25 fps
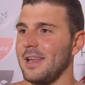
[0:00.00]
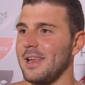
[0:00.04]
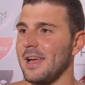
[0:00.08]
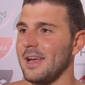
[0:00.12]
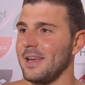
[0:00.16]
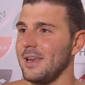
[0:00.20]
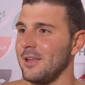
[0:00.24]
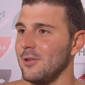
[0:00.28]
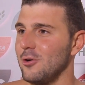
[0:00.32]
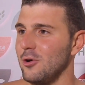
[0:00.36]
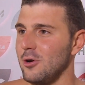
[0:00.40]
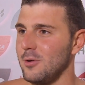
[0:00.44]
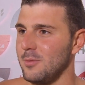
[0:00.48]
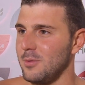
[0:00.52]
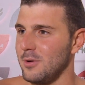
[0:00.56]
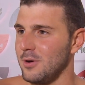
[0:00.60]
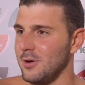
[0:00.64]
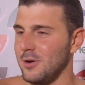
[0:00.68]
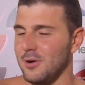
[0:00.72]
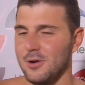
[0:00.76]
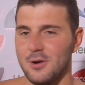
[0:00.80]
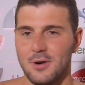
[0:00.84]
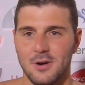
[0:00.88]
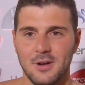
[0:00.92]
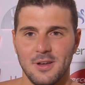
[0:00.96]
gli anni
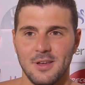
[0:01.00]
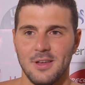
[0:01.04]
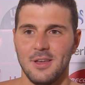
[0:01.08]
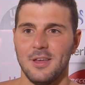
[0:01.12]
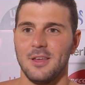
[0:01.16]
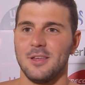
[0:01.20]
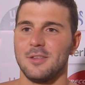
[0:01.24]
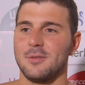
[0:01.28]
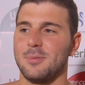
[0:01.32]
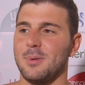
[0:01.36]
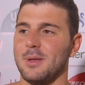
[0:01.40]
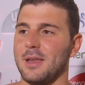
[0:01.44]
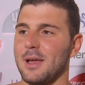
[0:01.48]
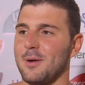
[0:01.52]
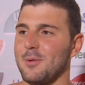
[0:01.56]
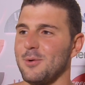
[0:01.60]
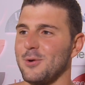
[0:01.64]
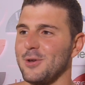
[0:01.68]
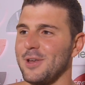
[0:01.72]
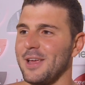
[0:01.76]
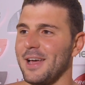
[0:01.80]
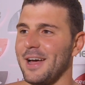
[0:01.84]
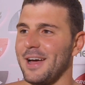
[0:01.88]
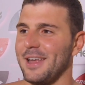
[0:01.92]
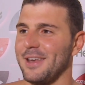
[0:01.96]
dopo, speriamo
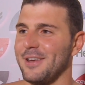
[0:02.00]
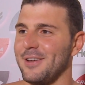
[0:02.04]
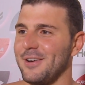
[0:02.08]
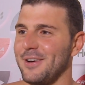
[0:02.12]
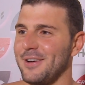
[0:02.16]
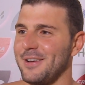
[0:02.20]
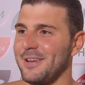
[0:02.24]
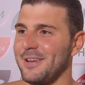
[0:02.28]
ogni anno.